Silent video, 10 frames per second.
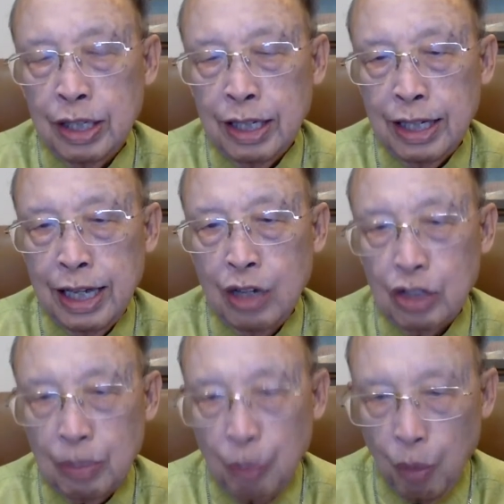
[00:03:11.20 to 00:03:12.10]
แล้วจะ
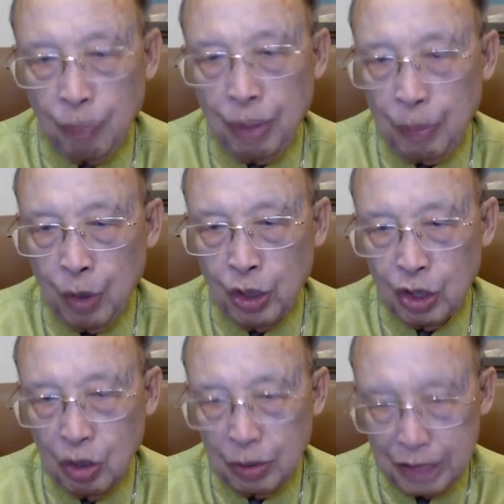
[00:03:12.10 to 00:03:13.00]
พบพระพรข
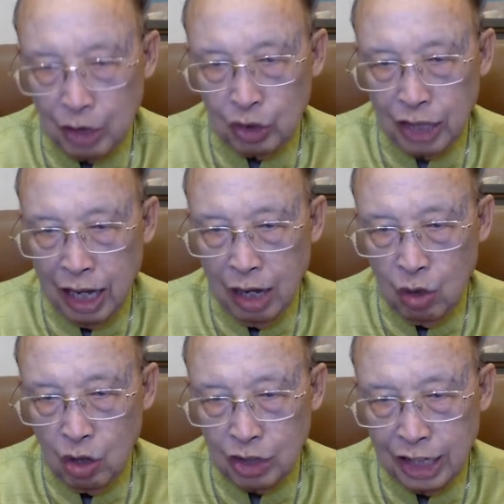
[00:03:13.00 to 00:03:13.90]
องพระเจ้าถ้าเขา
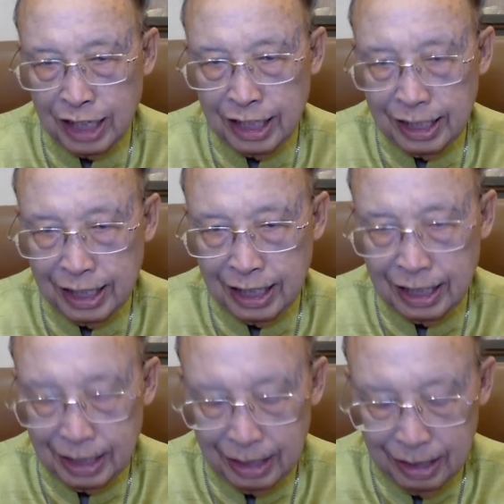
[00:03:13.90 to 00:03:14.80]
เข้าใจอย่าง
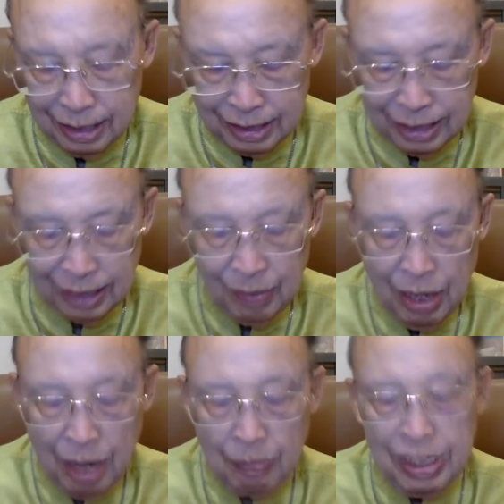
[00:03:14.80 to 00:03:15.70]
ลึกซึ้ง
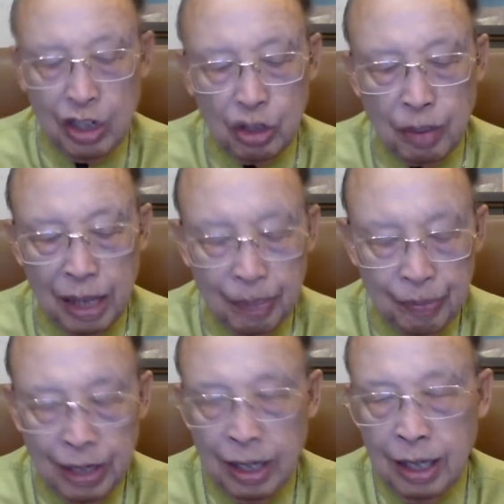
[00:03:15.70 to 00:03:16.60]
มื้อนี้เขาจะเบิ่ง
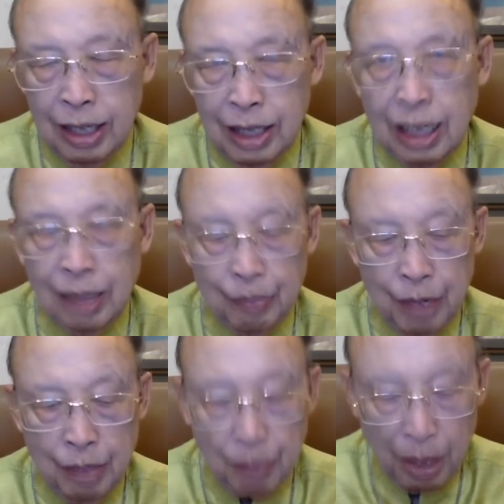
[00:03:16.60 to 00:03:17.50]
เรื่อง
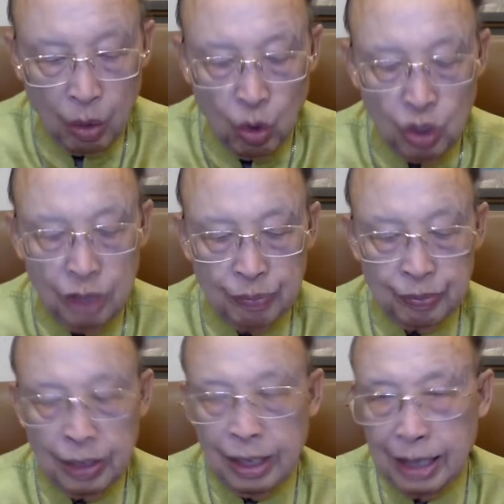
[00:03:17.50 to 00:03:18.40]
พระคุณ
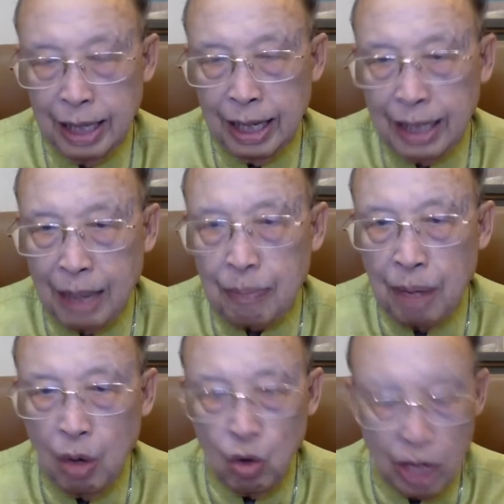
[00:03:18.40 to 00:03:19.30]
นำ
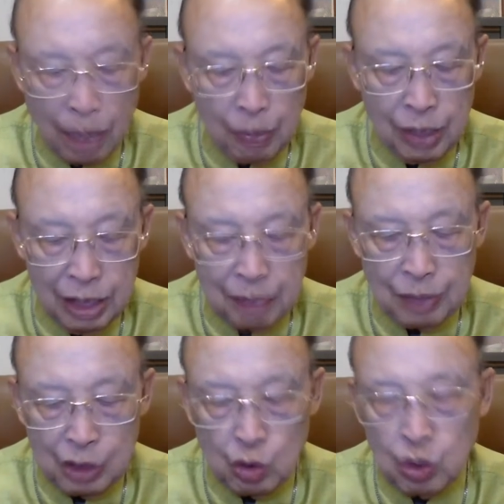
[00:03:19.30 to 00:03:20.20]
เฮากลับคืน ไป
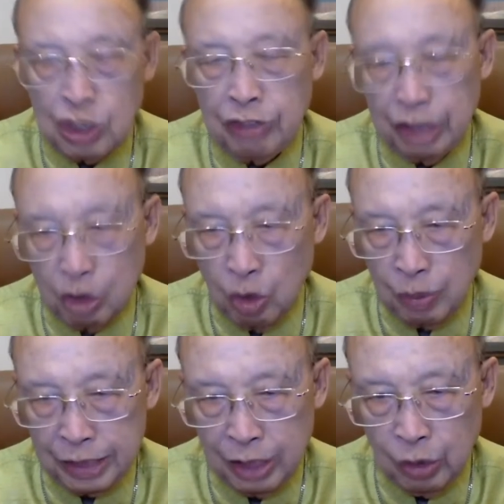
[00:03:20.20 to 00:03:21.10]
สู่ชีวิตของพ
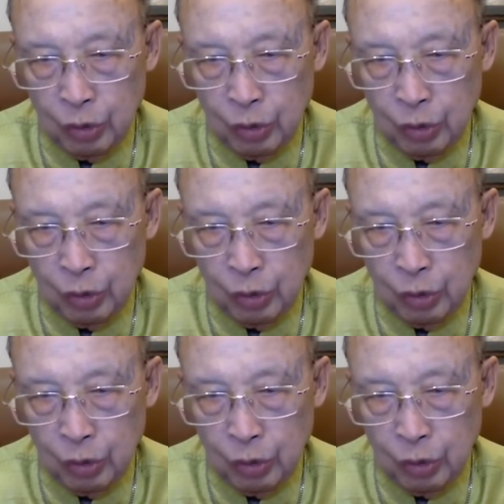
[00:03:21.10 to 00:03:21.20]
ระเจ้า